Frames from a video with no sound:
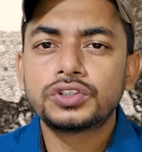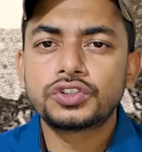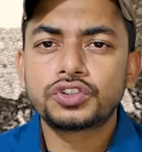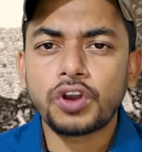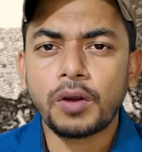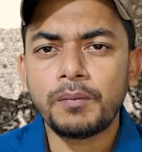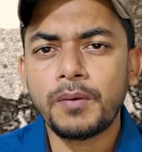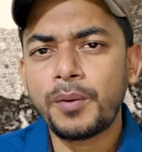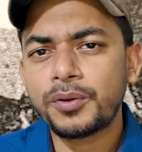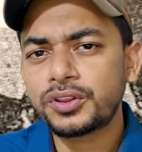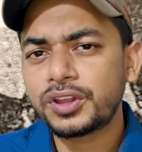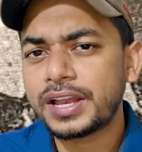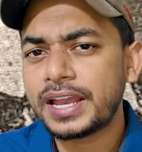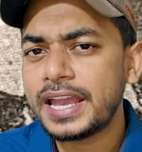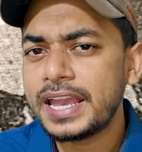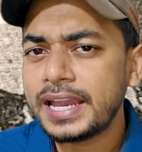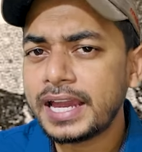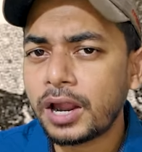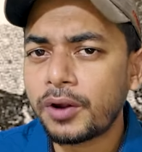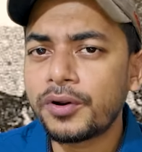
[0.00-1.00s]
সম্ভবত
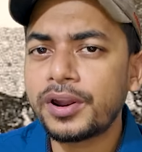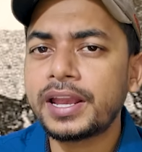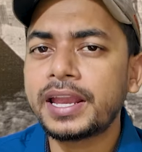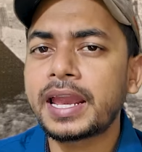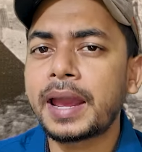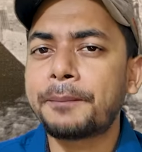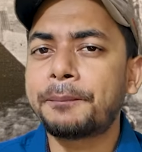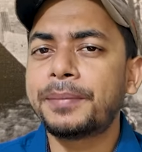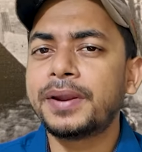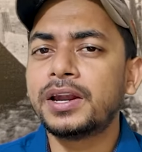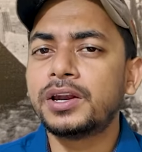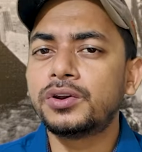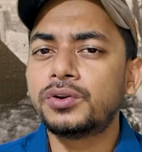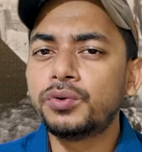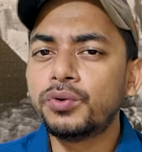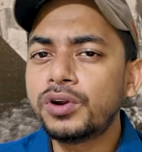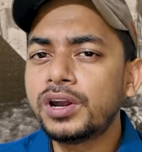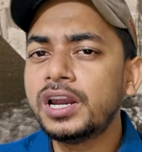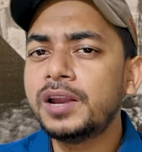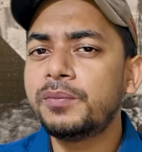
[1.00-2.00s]
এই কারণে ক্যাপ্টেন
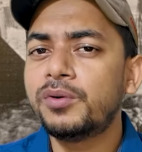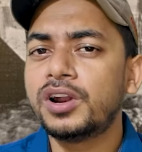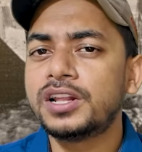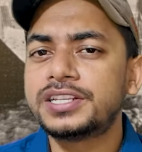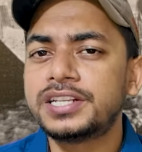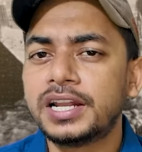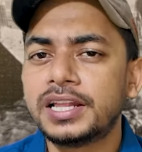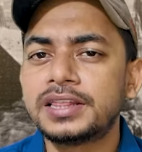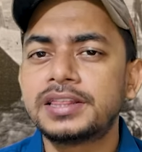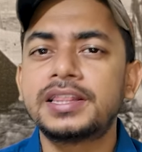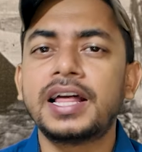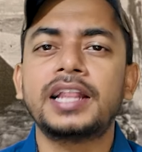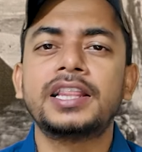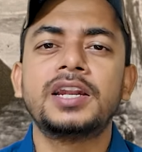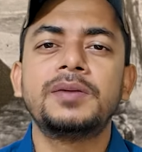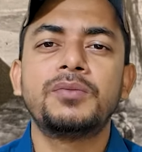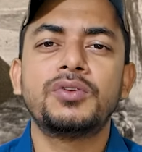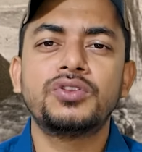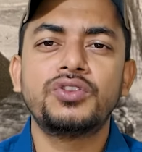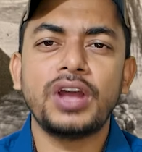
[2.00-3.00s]
ডুটলি বলেছিলেন
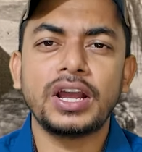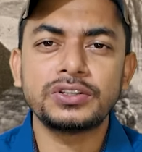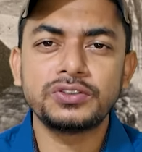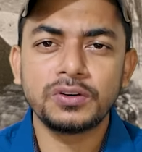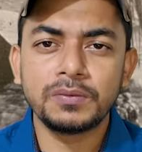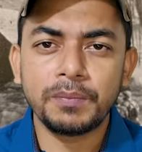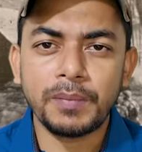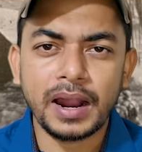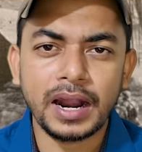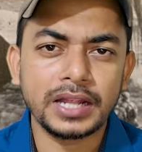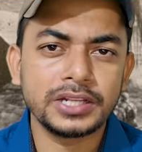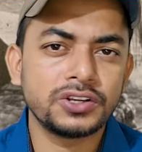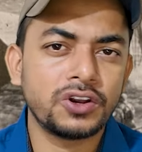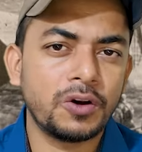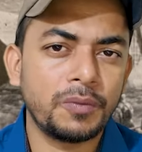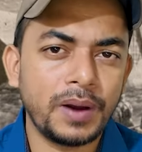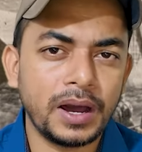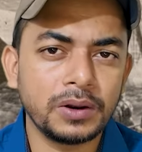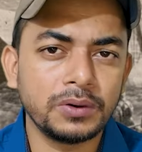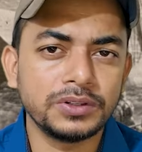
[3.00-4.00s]
তাদের মধ্যে একজন মারা
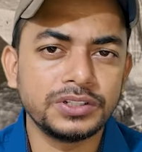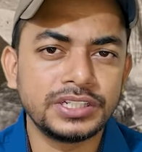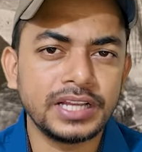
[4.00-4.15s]
যাওয়া ভালো